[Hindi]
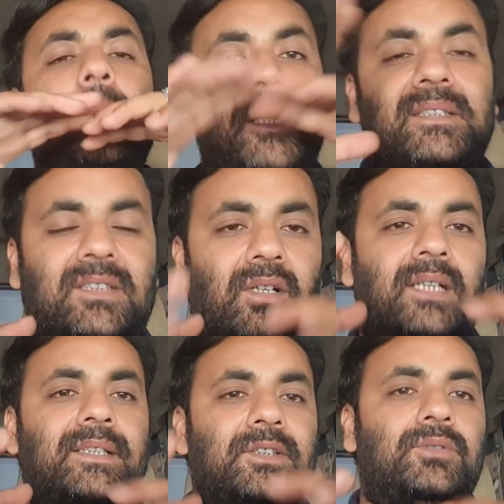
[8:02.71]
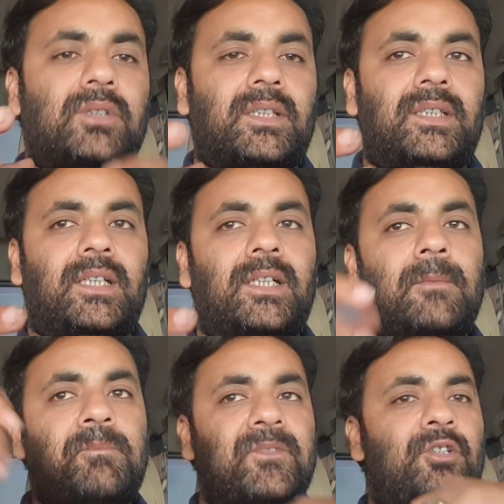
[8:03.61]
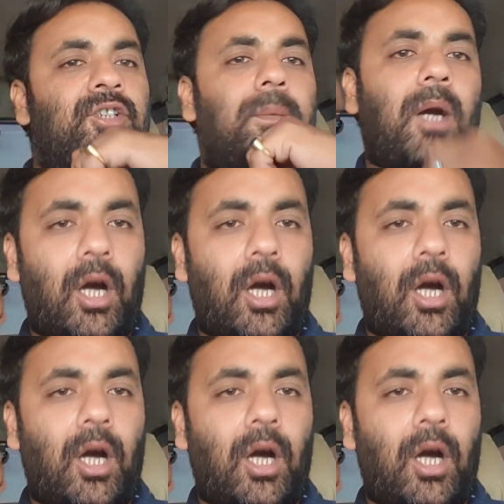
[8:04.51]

फंक्शनलिटी जुड़ गई है तो जब